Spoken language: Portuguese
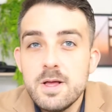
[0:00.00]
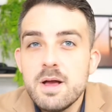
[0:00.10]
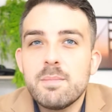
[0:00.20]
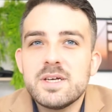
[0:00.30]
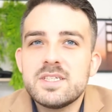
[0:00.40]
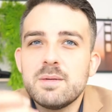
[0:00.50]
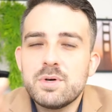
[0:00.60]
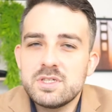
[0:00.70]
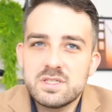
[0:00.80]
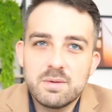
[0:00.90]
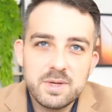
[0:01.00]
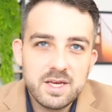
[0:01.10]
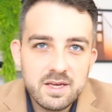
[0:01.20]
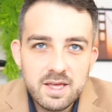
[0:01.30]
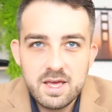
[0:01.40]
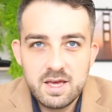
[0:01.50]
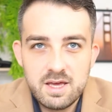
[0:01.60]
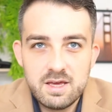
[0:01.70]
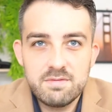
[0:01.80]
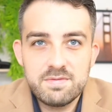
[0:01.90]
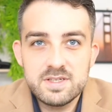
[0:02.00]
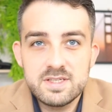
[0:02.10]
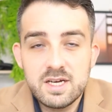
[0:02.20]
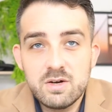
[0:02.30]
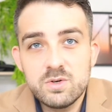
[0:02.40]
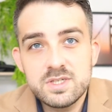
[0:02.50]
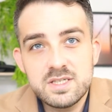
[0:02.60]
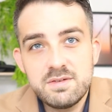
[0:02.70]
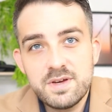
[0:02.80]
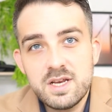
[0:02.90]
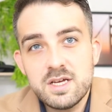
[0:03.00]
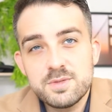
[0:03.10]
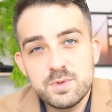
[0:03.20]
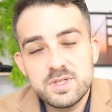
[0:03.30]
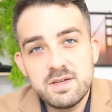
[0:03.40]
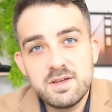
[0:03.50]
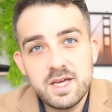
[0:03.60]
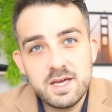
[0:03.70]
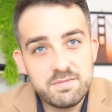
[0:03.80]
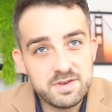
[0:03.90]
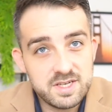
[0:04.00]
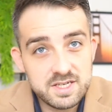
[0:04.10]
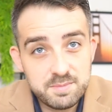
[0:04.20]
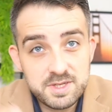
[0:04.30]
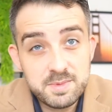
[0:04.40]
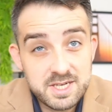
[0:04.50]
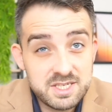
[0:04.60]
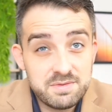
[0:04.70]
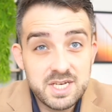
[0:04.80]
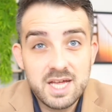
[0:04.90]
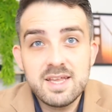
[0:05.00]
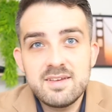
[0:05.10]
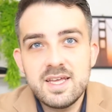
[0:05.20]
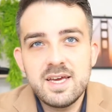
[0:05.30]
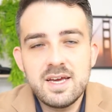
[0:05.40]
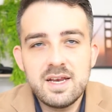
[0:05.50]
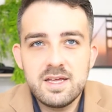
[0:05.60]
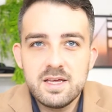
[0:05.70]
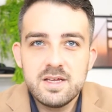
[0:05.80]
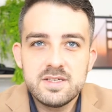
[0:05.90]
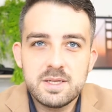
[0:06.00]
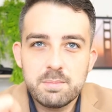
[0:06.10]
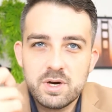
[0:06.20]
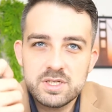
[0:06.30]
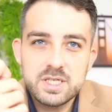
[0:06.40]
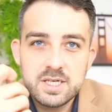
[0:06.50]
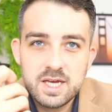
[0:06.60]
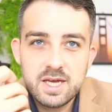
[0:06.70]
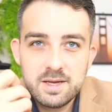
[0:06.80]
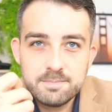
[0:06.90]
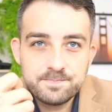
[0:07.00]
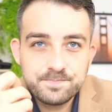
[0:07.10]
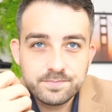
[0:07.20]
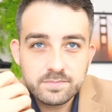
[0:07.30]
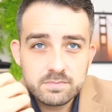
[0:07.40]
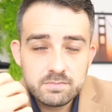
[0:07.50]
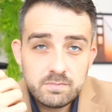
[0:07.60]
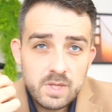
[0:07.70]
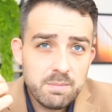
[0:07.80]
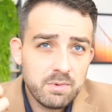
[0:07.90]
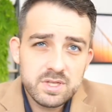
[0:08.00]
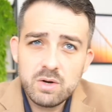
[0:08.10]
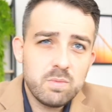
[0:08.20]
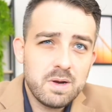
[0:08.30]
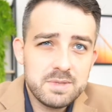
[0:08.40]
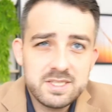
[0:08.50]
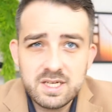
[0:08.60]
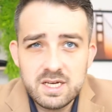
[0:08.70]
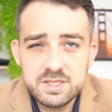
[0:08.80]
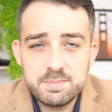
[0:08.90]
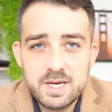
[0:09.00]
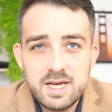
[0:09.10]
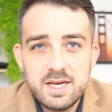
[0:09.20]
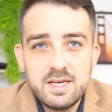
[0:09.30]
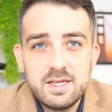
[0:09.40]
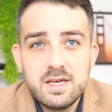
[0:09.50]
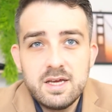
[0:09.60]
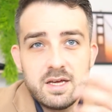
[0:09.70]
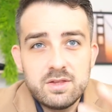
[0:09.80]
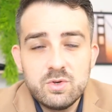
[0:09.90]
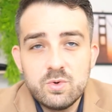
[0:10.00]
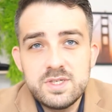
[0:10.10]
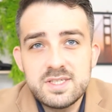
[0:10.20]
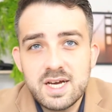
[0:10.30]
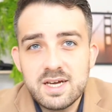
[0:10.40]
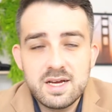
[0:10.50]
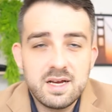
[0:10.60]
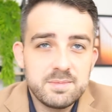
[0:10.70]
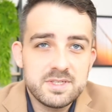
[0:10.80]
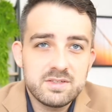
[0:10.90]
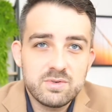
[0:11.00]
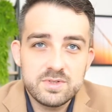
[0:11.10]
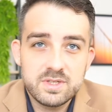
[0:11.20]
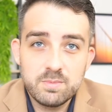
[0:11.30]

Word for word: Mas você pode também é, fazer coisas diferentes, pode é, eh, fazer as mesmas atividades dele. Você pode é, mandar uma mensagem para ele no Instagram, essas coisas.